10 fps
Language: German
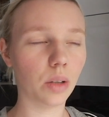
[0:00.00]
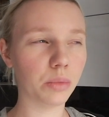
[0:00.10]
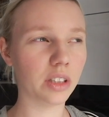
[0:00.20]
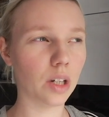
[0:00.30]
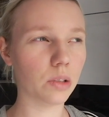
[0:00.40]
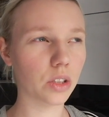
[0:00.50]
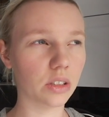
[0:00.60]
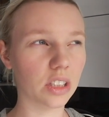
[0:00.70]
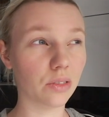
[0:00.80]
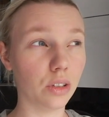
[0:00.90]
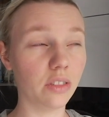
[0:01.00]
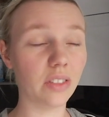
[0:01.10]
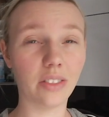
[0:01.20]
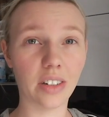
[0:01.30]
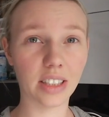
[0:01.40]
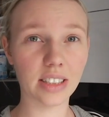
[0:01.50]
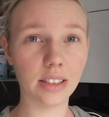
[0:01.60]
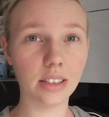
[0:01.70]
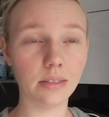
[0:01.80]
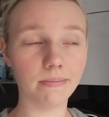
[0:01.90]
kommen, glaube ich, schon zwölf
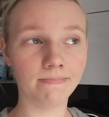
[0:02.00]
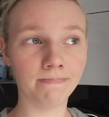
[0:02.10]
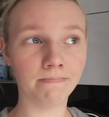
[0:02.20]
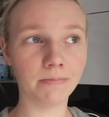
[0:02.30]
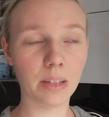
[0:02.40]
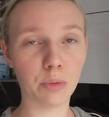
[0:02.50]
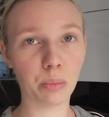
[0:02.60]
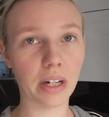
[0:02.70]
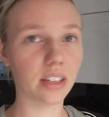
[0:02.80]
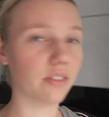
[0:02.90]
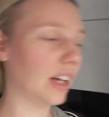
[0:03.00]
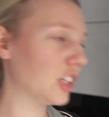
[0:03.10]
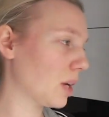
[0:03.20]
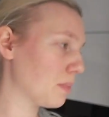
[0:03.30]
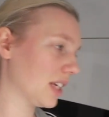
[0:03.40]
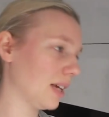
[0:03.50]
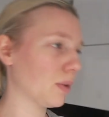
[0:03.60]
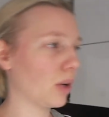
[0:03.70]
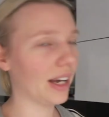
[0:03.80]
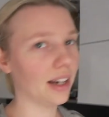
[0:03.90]
Erwachsene. Dementsprechend Fleisch habe ich eben
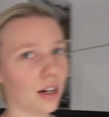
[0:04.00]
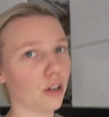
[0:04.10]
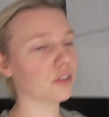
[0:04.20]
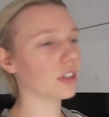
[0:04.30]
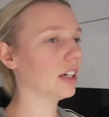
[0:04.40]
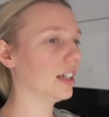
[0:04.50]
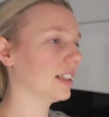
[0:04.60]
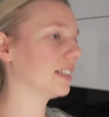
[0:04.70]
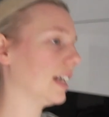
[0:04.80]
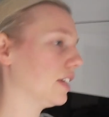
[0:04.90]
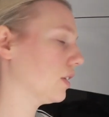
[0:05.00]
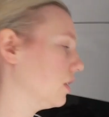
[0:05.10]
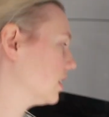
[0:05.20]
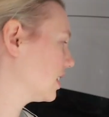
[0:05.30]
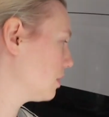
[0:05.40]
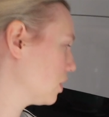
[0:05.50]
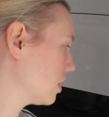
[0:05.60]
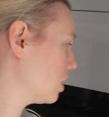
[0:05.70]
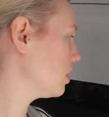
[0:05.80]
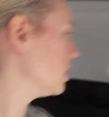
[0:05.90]
doch eingekauft, Das zeige ich euch, das habe ich euch, glaube